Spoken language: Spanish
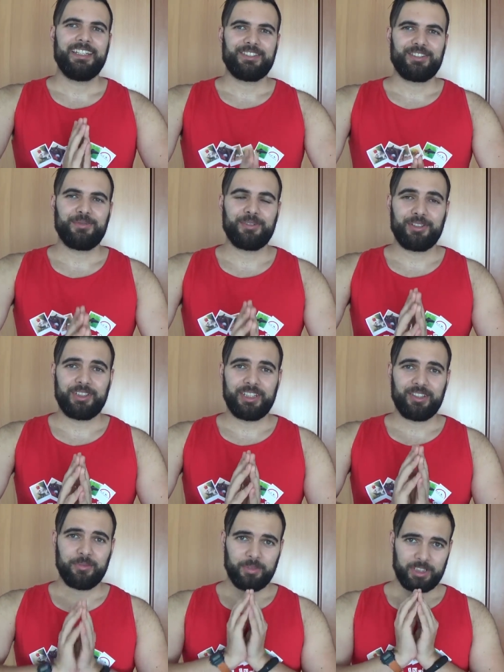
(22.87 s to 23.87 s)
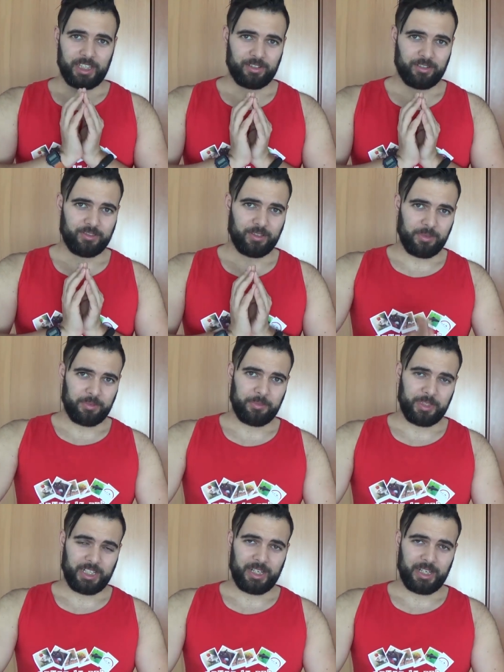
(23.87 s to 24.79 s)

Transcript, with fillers: Estoy muy contento porque Eco fue mi primera